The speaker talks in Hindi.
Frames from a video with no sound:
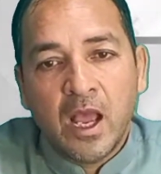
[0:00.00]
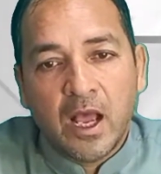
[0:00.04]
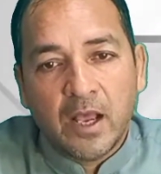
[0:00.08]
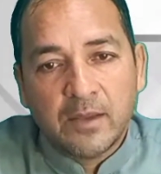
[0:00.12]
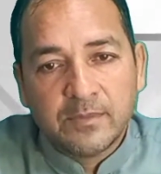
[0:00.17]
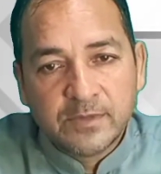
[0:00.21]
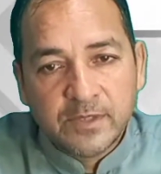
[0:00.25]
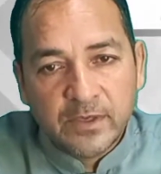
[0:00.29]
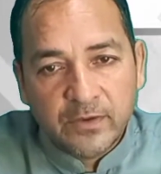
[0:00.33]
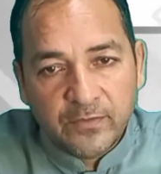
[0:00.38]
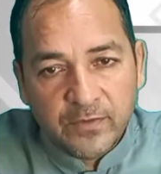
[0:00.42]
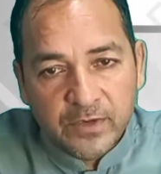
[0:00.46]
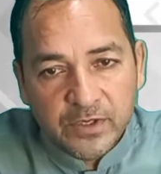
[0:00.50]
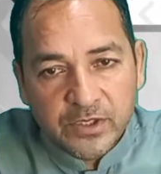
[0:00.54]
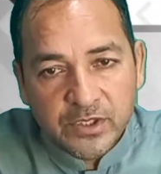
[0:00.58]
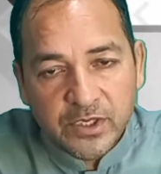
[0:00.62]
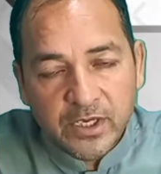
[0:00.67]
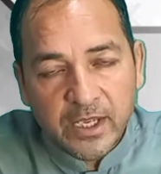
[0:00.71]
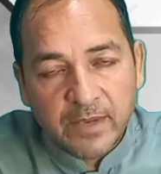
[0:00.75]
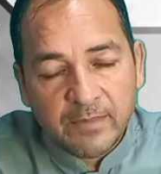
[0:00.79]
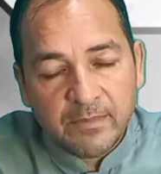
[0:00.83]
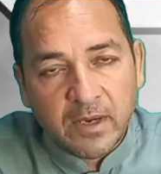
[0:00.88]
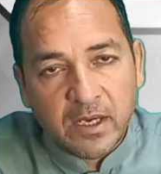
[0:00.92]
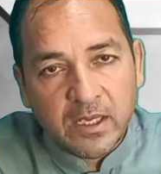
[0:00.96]

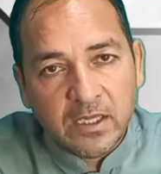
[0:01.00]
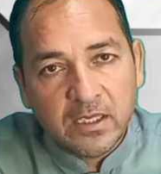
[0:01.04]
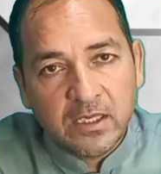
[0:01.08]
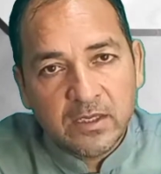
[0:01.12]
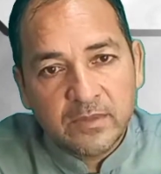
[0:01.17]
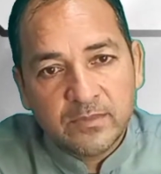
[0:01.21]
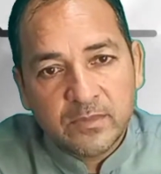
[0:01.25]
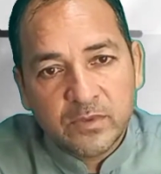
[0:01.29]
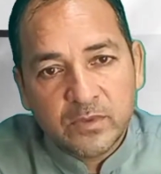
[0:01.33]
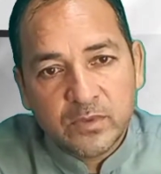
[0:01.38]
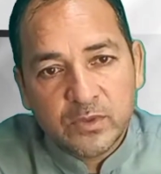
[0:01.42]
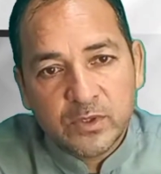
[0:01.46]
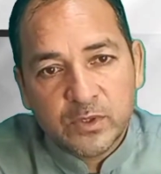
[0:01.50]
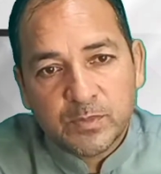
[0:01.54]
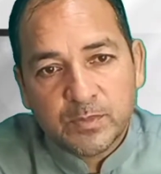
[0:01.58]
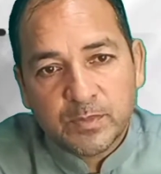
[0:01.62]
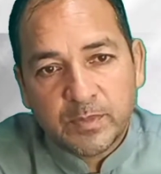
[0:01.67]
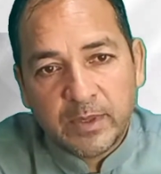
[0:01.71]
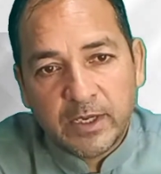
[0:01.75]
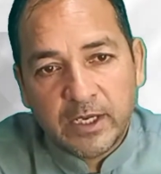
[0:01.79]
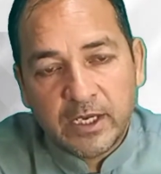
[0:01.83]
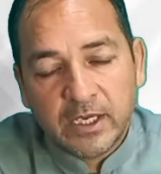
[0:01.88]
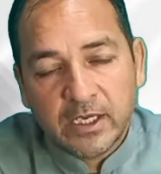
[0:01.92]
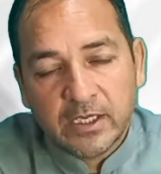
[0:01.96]
ऑब्ज़र्वेशन के बाद हम उस
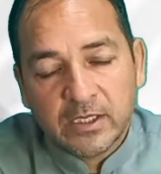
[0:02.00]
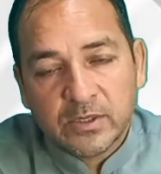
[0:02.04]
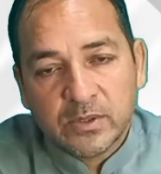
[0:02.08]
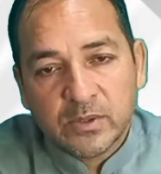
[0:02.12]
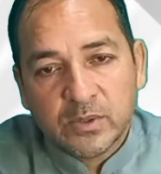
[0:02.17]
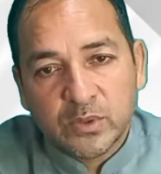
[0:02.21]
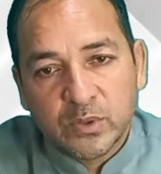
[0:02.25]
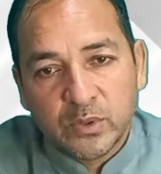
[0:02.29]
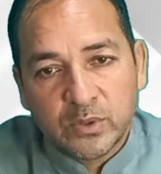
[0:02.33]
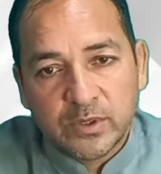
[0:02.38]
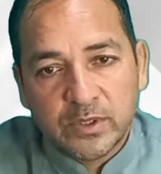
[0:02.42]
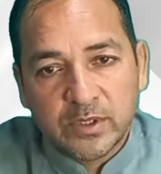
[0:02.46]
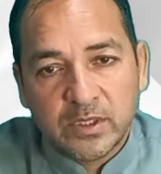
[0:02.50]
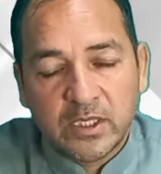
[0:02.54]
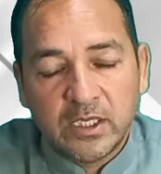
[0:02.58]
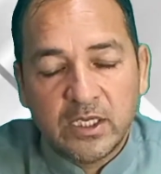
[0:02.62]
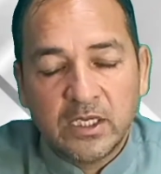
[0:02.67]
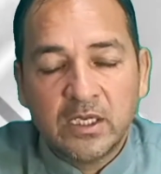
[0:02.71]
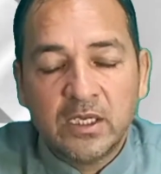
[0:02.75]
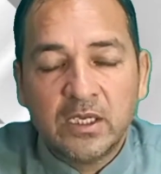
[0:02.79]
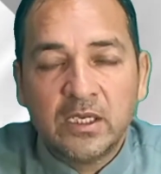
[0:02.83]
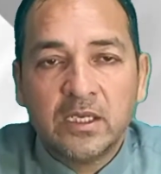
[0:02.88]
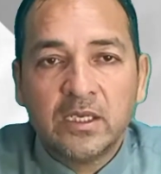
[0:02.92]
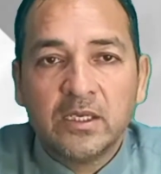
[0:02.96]
पर सोचते
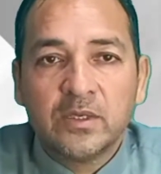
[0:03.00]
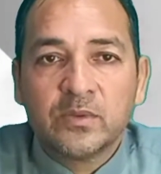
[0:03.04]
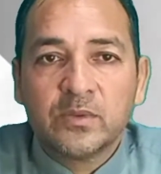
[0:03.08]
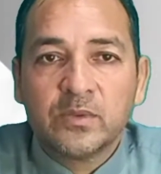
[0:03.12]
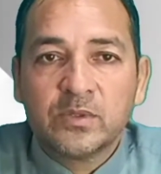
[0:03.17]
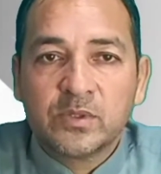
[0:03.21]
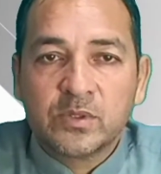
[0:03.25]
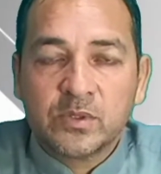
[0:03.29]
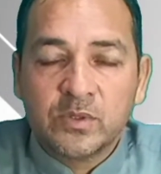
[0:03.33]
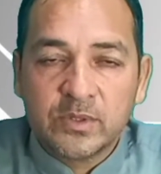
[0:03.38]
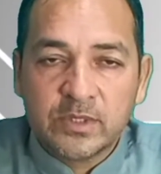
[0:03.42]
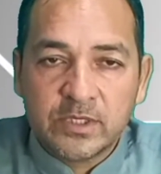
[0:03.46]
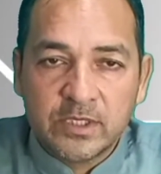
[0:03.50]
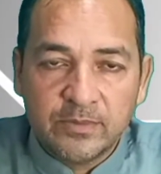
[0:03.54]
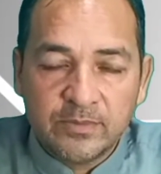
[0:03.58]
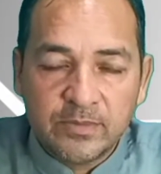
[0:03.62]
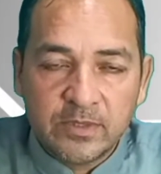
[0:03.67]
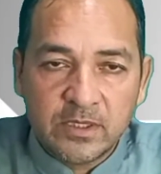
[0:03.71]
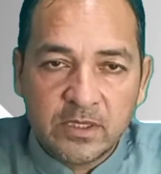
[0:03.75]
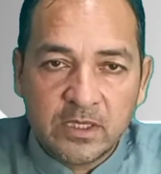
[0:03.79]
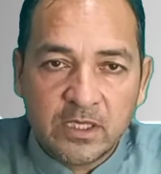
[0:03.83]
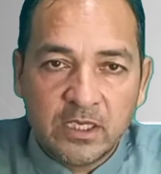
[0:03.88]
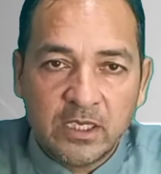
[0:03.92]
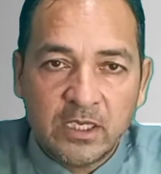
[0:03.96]
हैं उसको
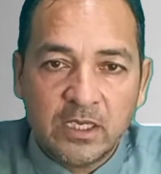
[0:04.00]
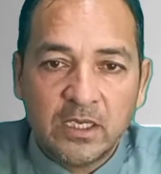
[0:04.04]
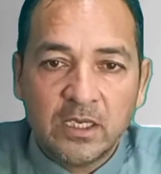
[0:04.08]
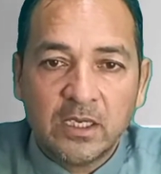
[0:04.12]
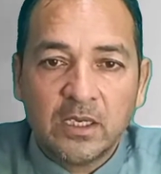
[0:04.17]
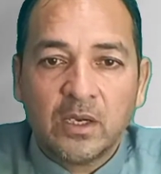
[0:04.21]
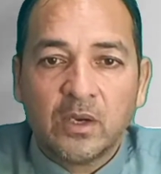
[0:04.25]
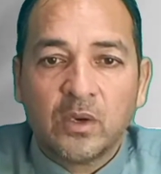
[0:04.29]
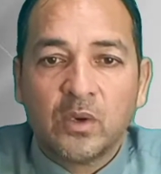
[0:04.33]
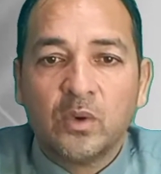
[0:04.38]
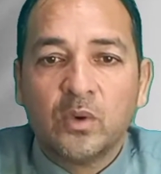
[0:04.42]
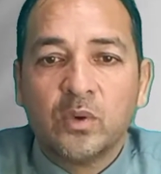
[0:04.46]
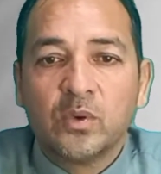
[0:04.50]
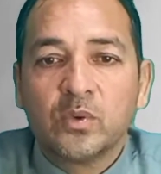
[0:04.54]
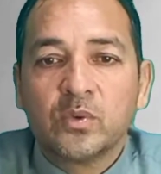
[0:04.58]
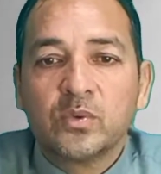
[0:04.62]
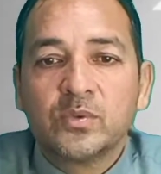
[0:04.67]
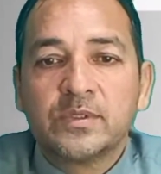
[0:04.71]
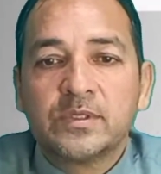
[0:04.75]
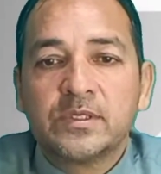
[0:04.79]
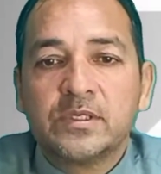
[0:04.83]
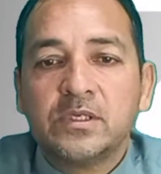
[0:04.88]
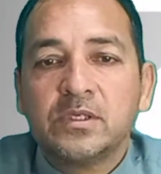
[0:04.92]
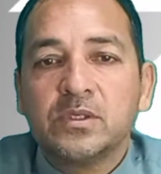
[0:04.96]
समझते हैं और
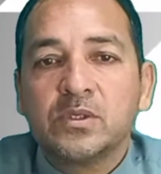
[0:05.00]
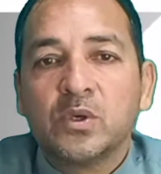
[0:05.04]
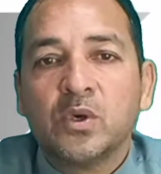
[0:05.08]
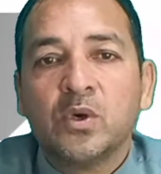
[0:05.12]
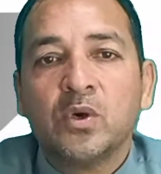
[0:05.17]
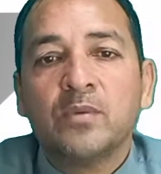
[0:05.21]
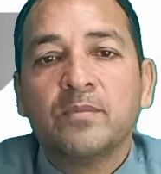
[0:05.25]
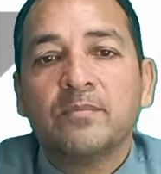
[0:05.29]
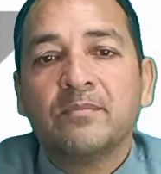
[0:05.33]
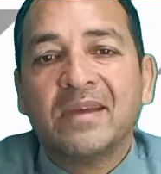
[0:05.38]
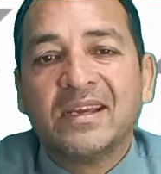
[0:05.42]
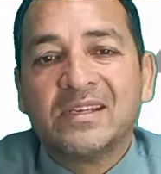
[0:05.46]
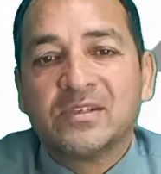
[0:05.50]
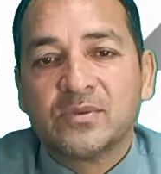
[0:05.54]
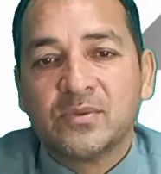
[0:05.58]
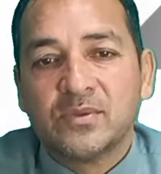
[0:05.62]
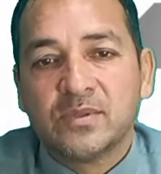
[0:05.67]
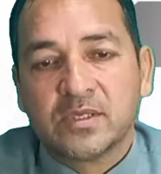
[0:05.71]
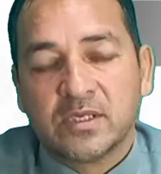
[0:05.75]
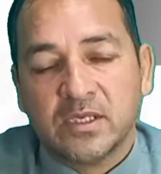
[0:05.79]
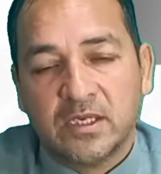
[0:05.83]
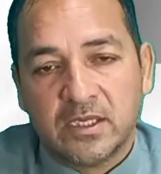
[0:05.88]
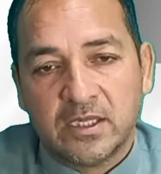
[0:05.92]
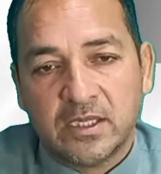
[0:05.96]
उस चीज़ को हम
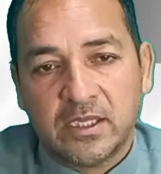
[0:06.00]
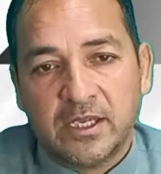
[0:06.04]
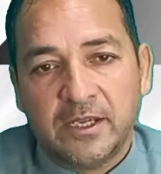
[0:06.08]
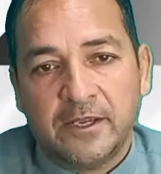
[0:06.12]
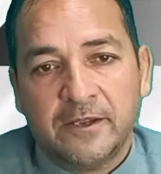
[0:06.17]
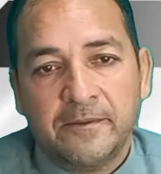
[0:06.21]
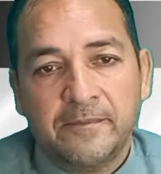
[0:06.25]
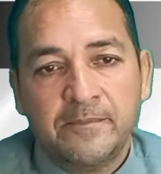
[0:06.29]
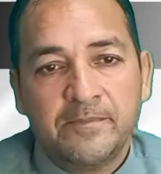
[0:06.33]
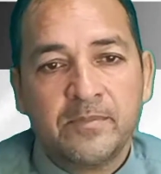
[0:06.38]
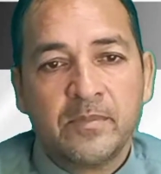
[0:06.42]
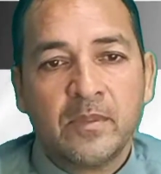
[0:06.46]
महसूस करते हैं